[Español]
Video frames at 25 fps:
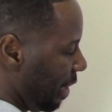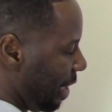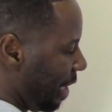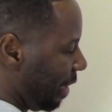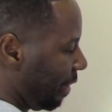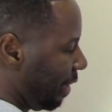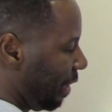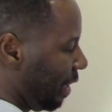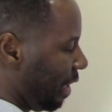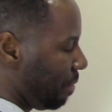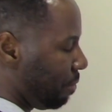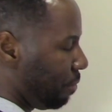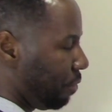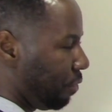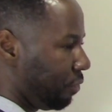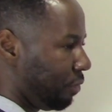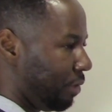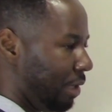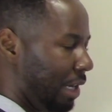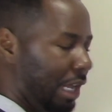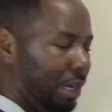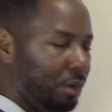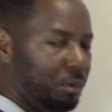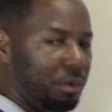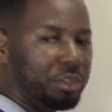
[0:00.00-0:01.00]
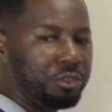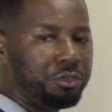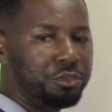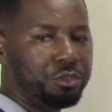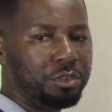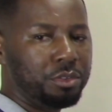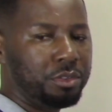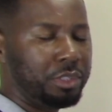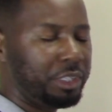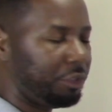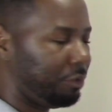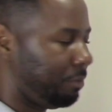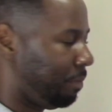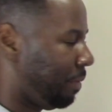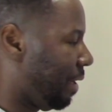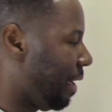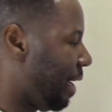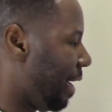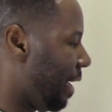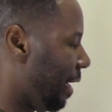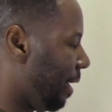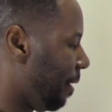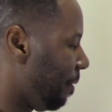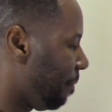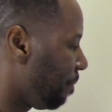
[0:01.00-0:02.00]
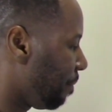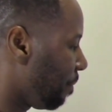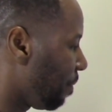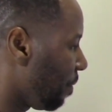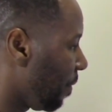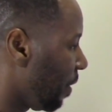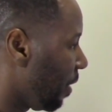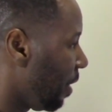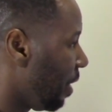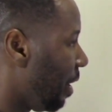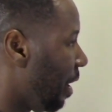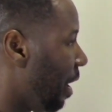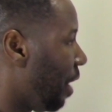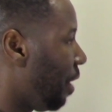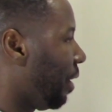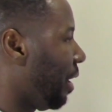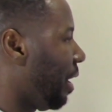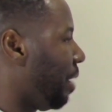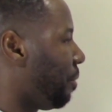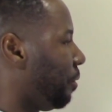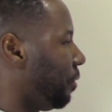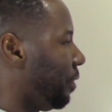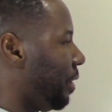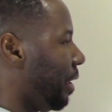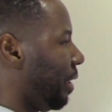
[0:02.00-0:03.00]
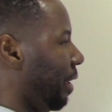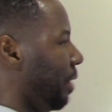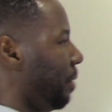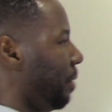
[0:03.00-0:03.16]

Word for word: y ya tenemos la ecuación despejada. Ahora vamos a